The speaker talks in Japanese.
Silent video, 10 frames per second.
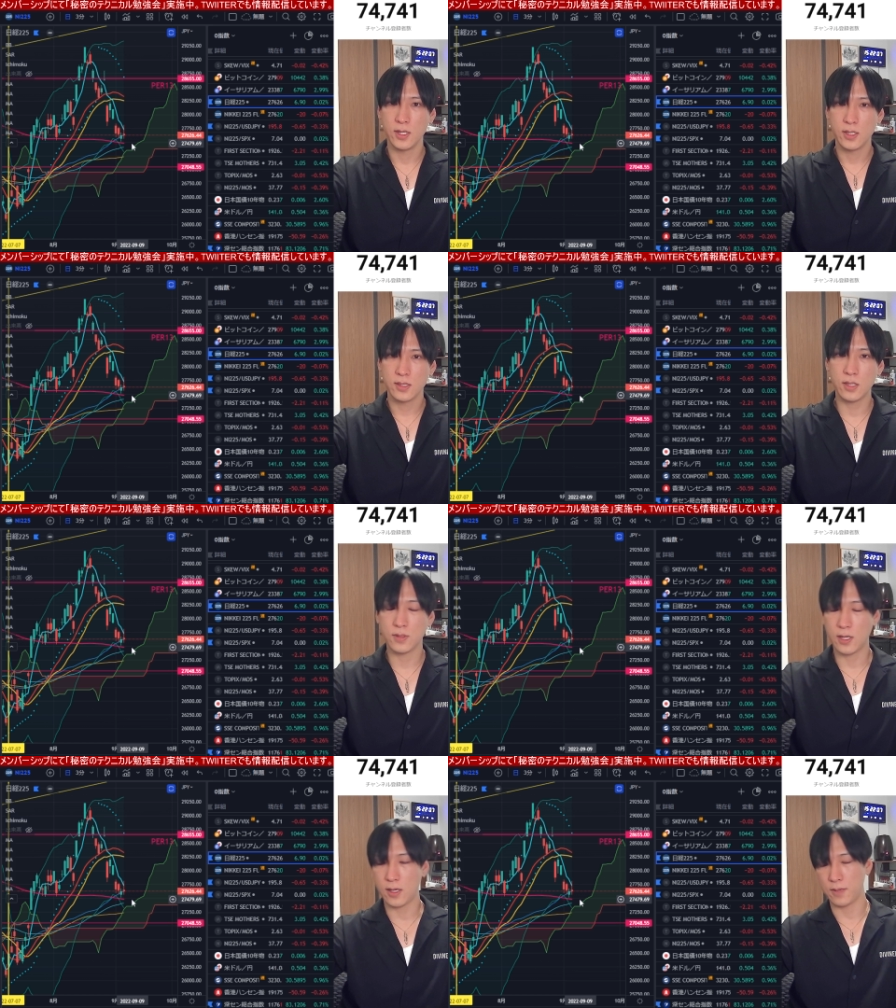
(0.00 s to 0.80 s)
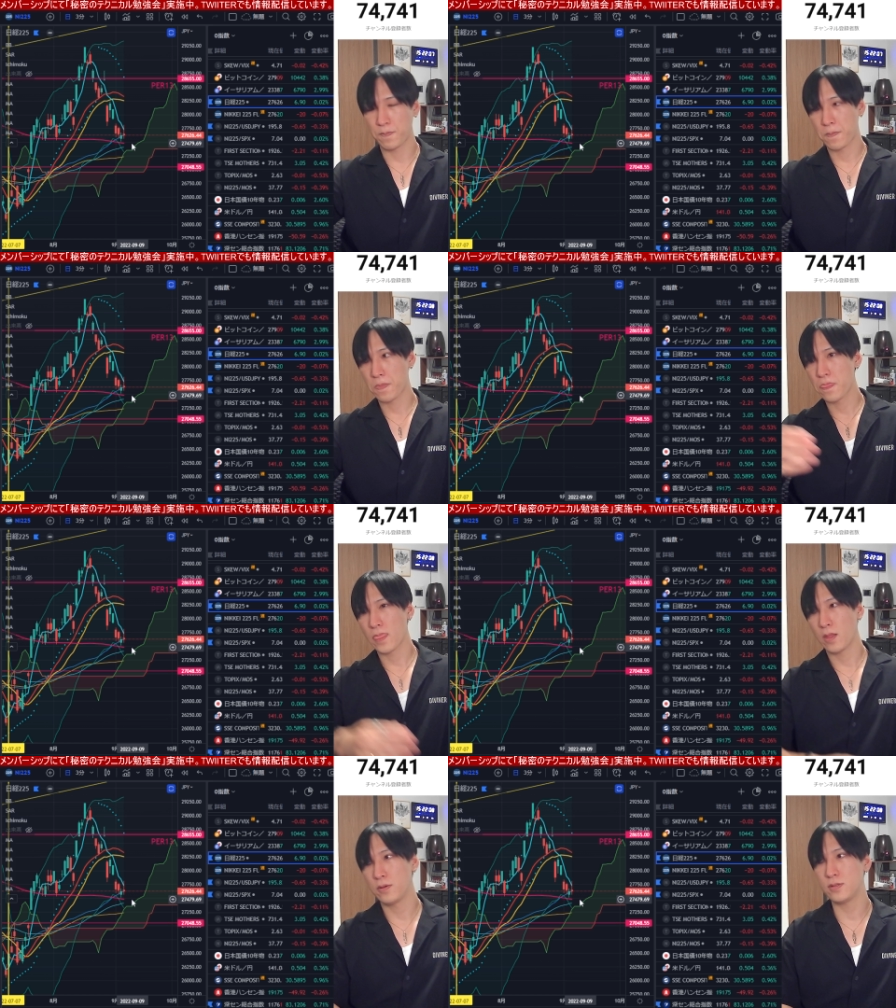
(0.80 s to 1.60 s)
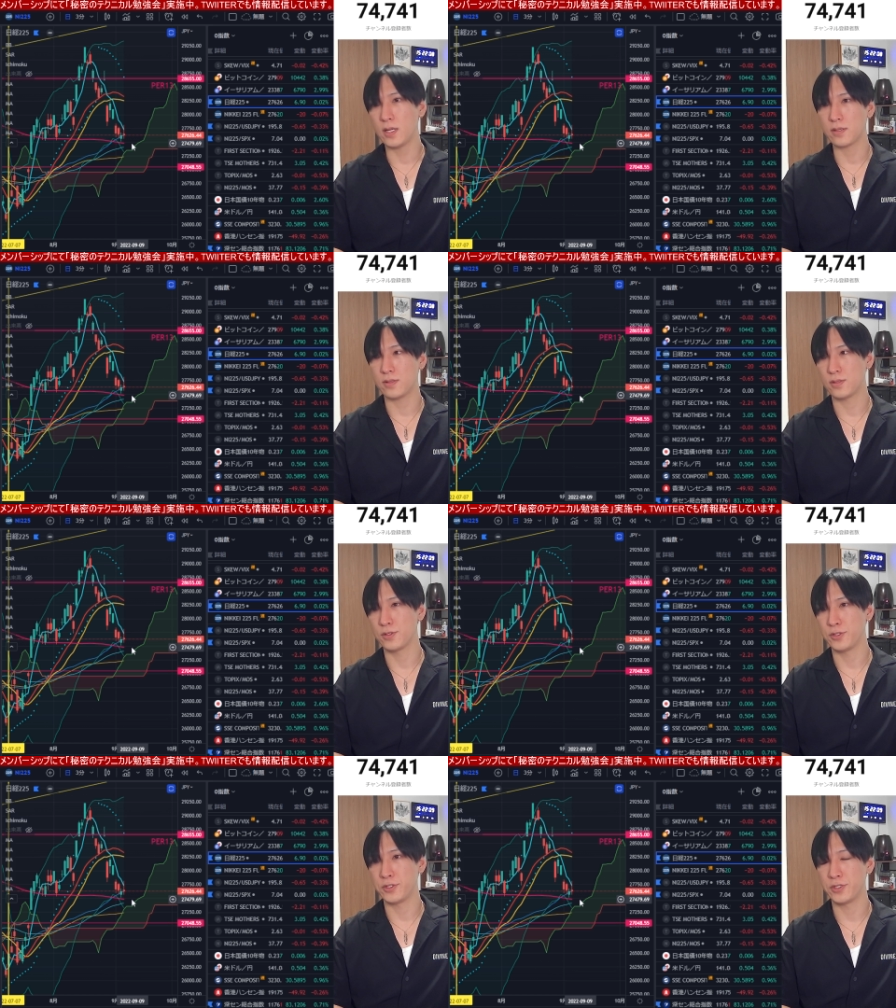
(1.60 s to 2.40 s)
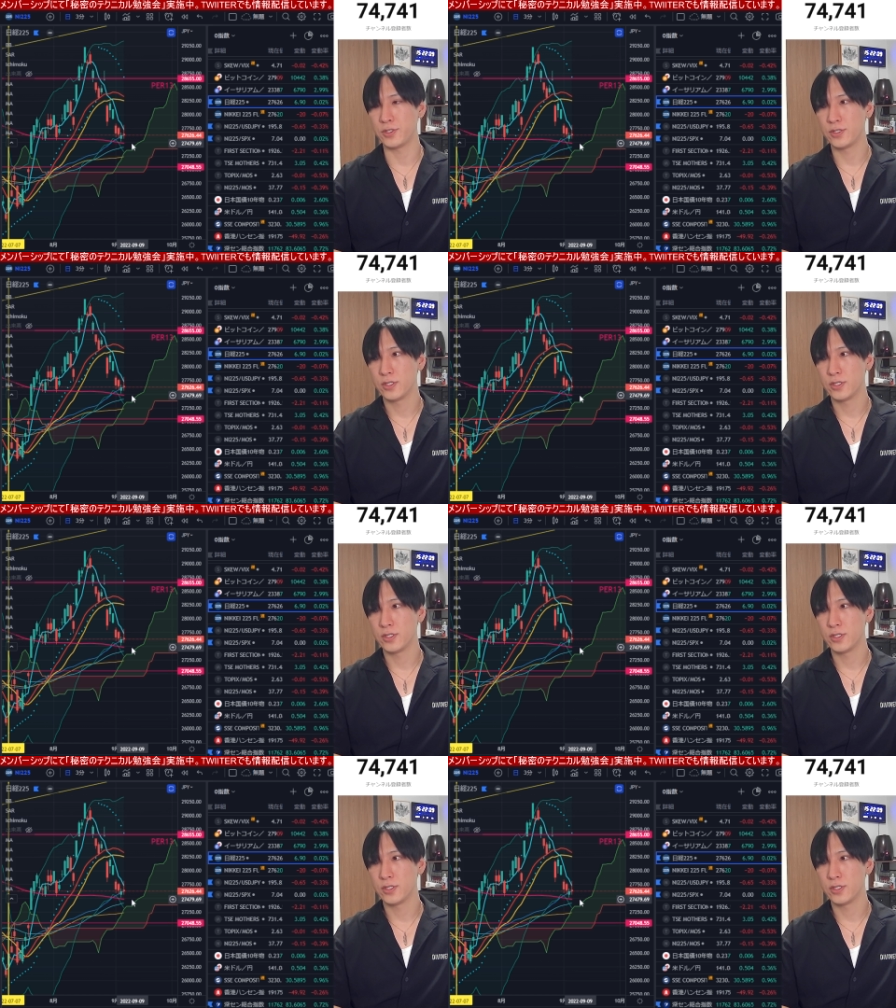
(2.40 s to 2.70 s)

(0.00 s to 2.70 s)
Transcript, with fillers: なので、おそらくその、